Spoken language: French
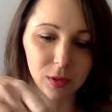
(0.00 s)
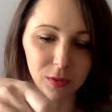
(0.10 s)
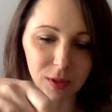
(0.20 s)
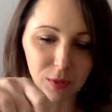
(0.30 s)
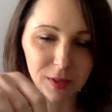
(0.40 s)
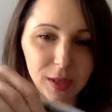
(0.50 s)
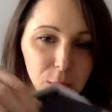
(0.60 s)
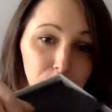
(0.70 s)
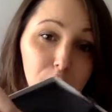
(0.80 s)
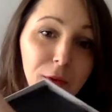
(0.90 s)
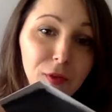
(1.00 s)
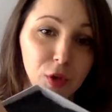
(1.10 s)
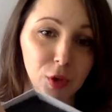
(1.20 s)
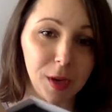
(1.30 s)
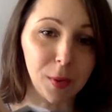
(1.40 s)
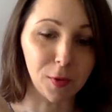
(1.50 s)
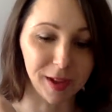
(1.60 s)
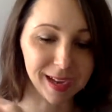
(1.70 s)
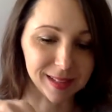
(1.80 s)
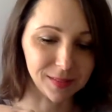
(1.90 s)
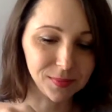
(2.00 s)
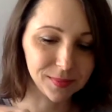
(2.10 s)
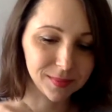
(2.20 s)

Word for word: on va l'ouvrir. preuve que je ne l'ai pas ouverte. Hein.